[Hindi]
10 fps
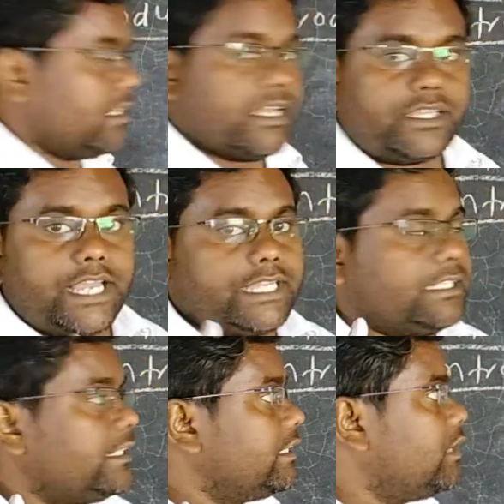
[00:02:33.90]
रखना है क्या याद
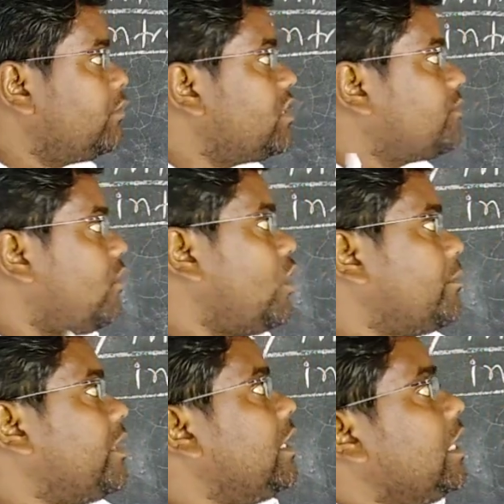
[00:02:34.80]
रखना है फ्रेंड्स
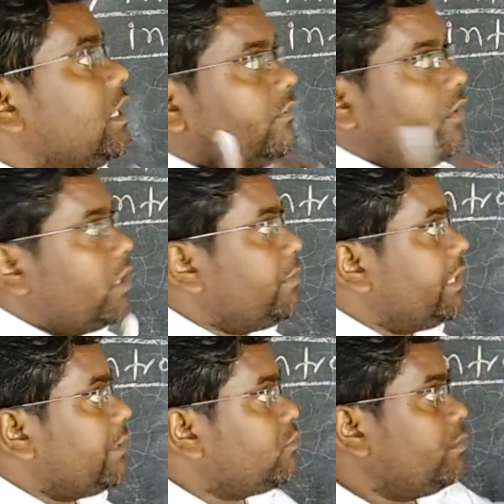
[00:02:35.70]
फॉर्मेट
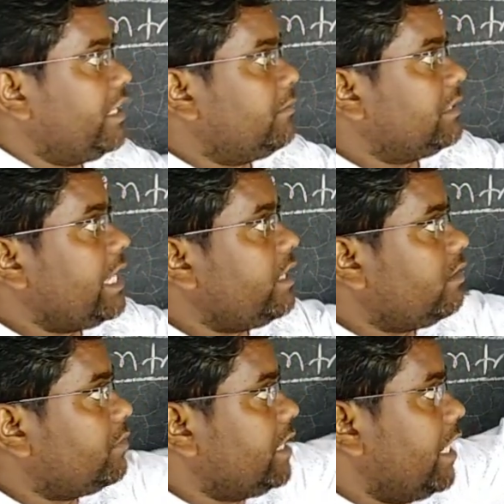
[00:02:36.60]
फॉर्मेट आपको मैंने बताया ना
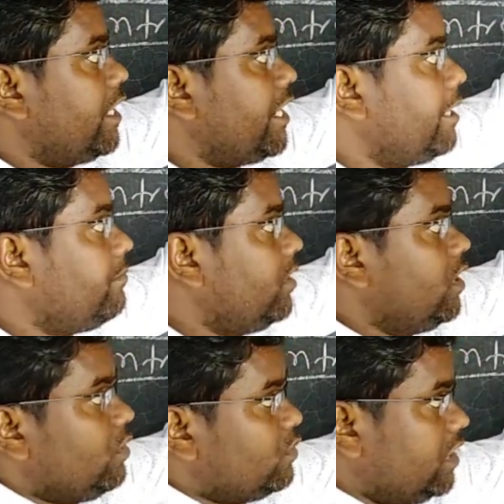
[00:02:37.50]
अभी यहाँ नेम
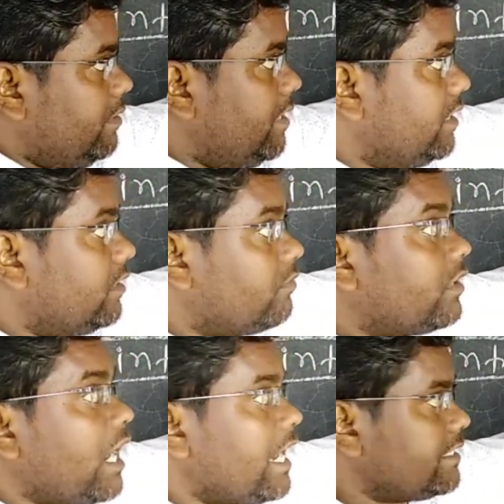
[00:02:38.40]
उसके बाद
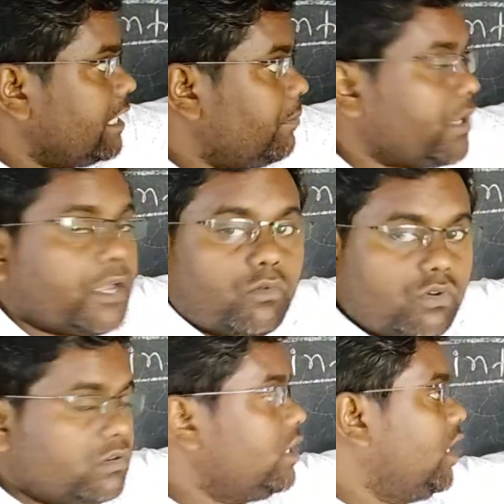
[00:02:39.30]
कहा से आप हैं वो
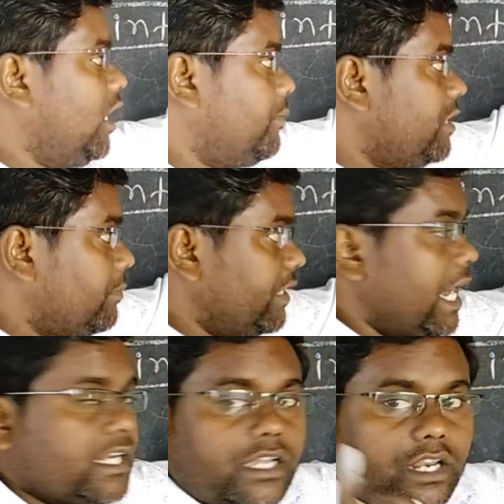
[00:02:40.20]
अभी आप
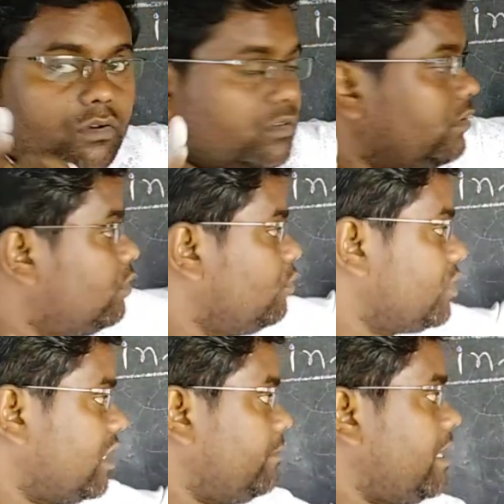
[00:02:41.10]
क्या कर रहे हो
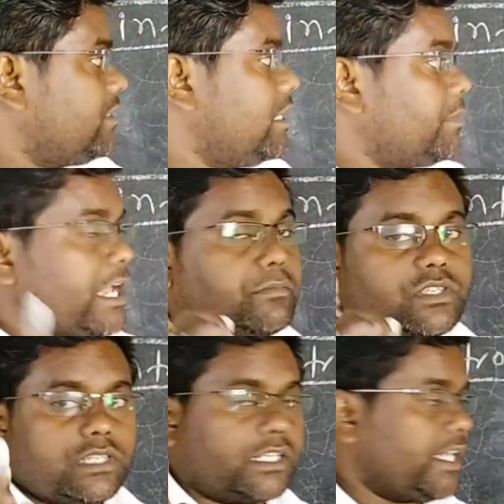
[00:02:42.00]
उसके बाद से आपका
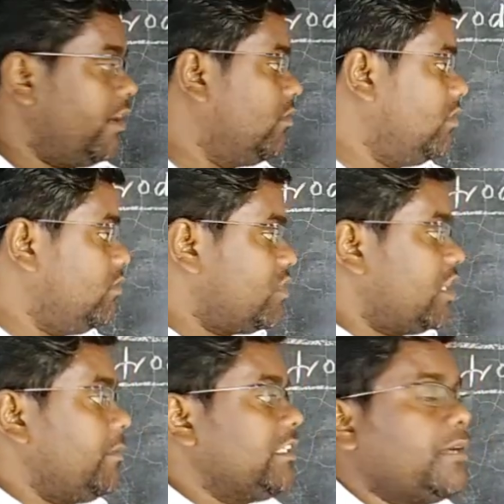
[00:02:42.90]
एम्बिशन क्या हो
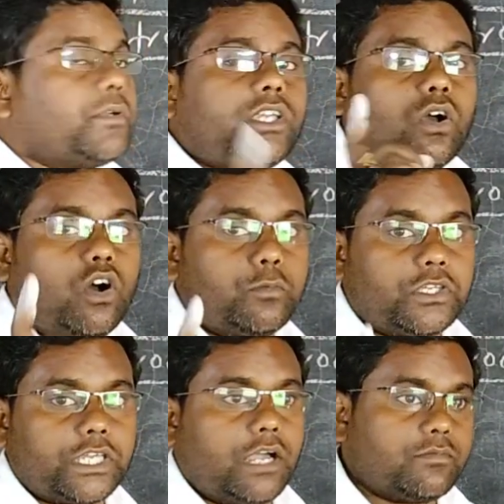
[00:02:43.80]
उसके बाद आपकी हॉबी
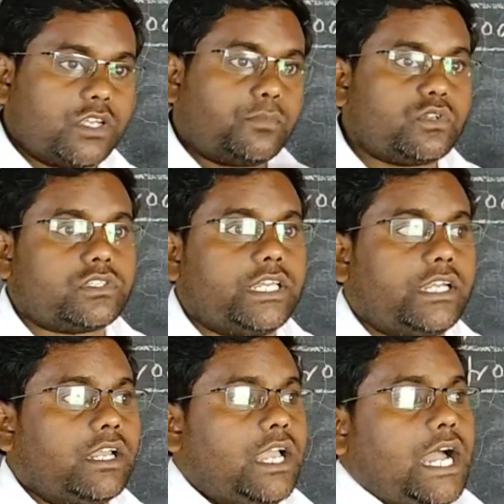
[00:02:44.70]
क्या है सपोज
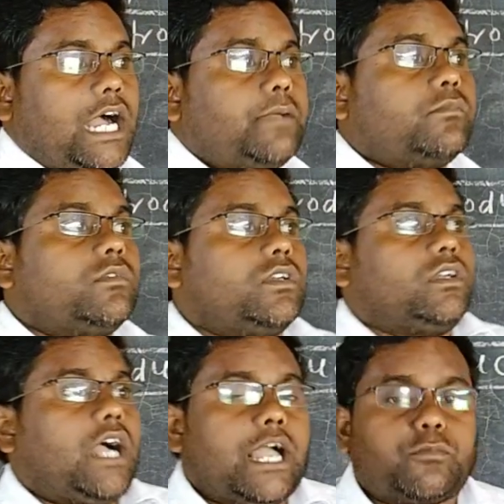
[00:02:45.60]
दैट आई एम
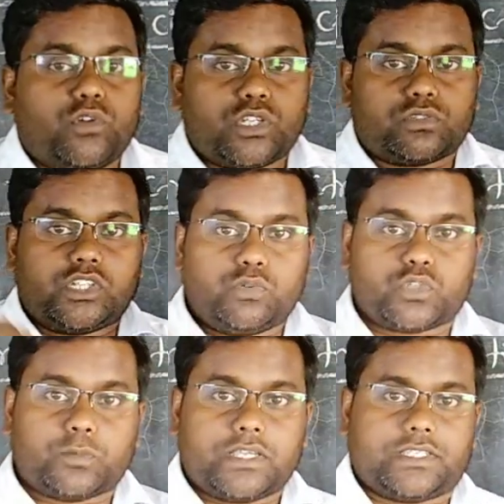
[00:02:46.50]
आई एम गोइंग टू
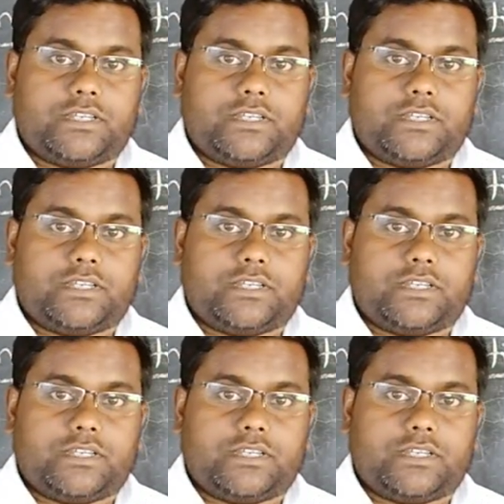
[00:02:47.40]
डिड्यूस माई